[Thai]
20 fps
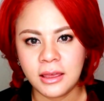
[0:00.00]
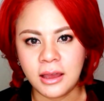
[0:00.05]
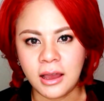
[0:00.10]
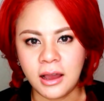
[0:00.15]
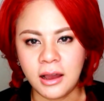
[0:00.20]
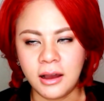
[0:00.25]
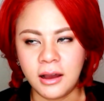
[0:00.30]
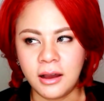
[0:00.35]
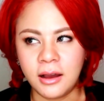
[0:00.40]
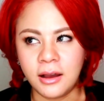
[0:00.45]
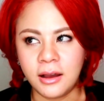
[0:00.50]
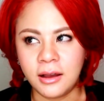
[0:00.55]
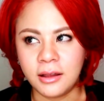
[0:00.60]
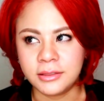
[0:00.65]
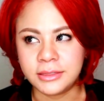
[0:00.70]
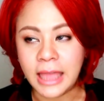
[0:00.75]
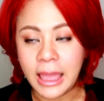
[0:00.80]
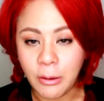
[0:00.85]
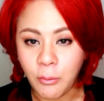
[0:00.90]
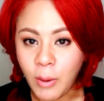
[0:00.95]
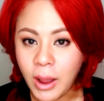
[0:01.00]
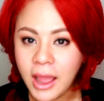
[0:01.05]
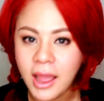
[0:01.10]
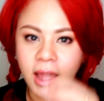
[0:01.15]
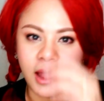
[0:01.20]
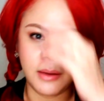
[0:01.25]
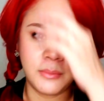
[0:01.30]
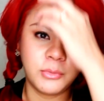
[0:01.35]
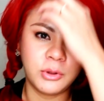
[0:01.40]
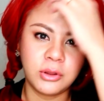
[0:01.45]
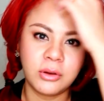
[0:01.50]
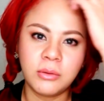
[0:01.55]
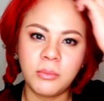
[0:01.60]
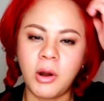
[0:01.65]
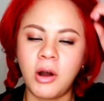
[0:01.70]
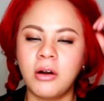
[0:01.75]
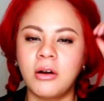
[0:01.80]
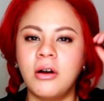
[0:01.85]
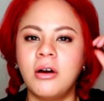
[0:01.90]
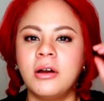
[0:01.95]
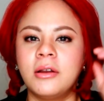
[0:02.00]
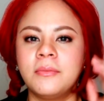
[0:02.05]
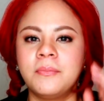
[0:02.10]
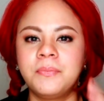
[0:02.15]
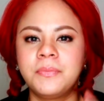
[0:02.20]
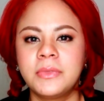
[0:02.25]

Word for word: เอ่อแต่ว่าโมต้องบอกก่อน